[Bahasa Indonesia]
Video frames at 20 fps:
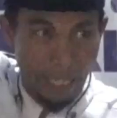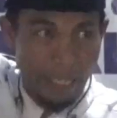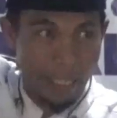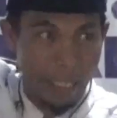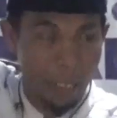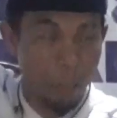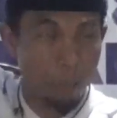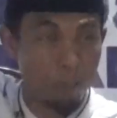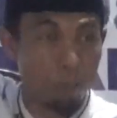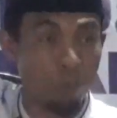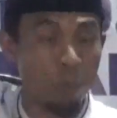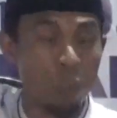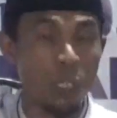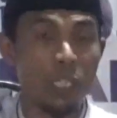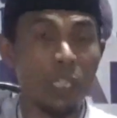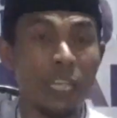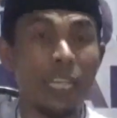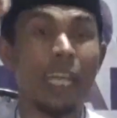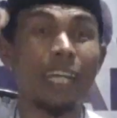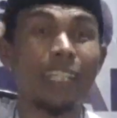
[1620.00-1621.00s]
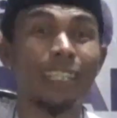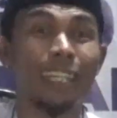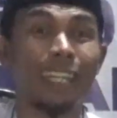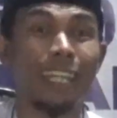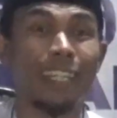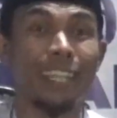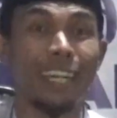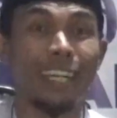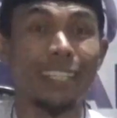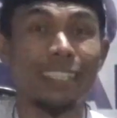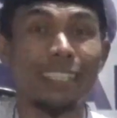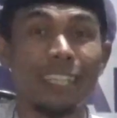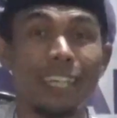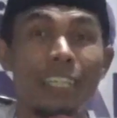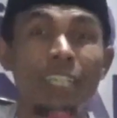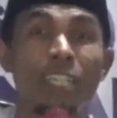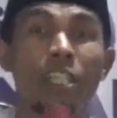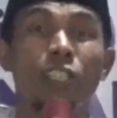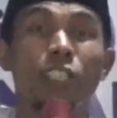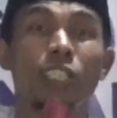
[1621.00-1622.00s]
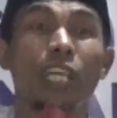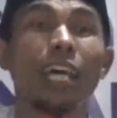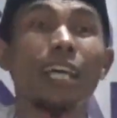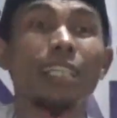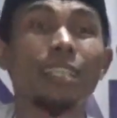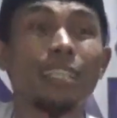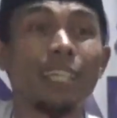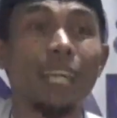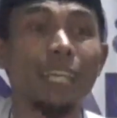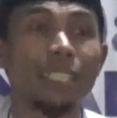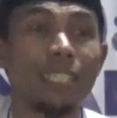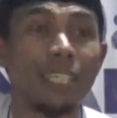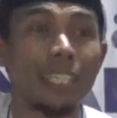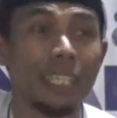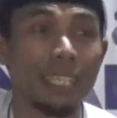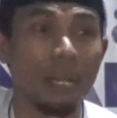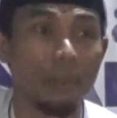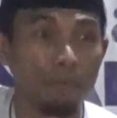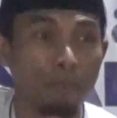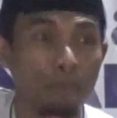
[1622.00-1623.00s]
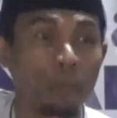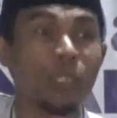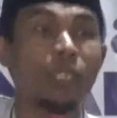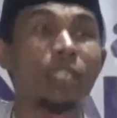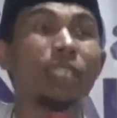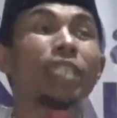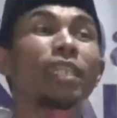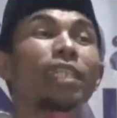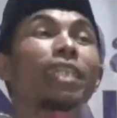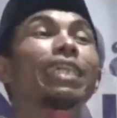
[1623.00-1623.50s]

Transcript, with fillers: eh, ini aing kembang ingat eh, tengah tanian sehatir ajeling kapi